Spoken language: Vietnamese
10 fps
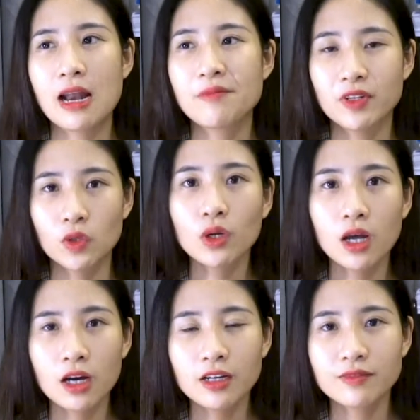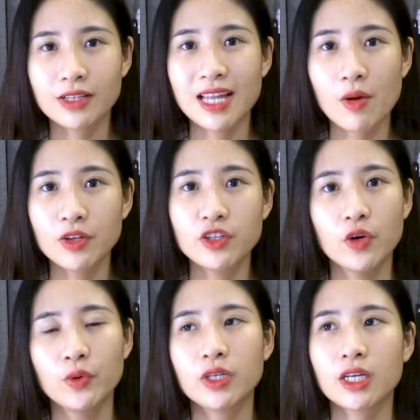làm việc tốt hơn và tạo
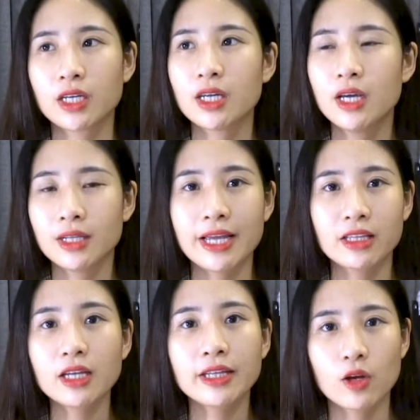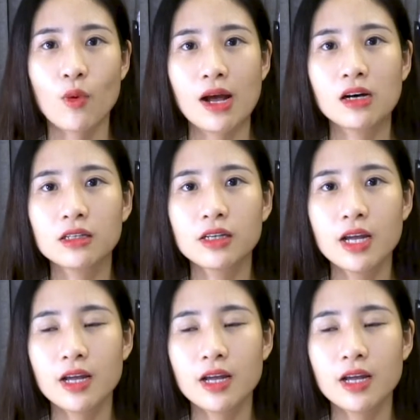nhiều những cái thành tích thành quả hơn